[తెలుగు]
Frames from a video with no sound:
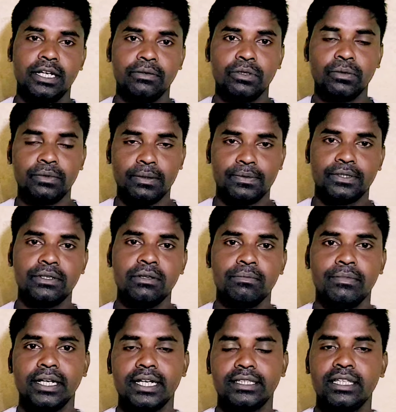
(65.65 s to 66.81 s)
యూట్యూబ్ టిప్స్
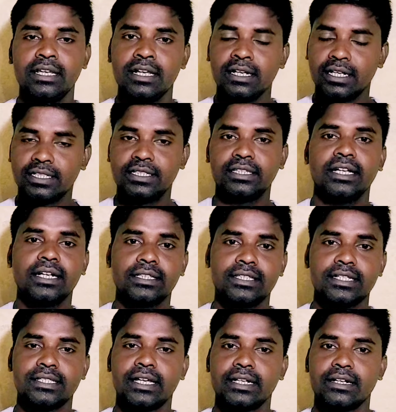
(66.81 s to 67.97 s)
మీకైతే ఖచ్చితంగా
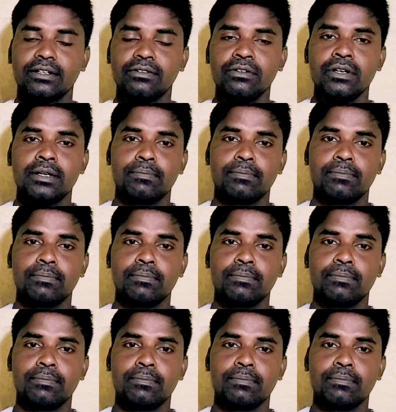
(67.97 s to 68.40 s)
తెస్తానట్టు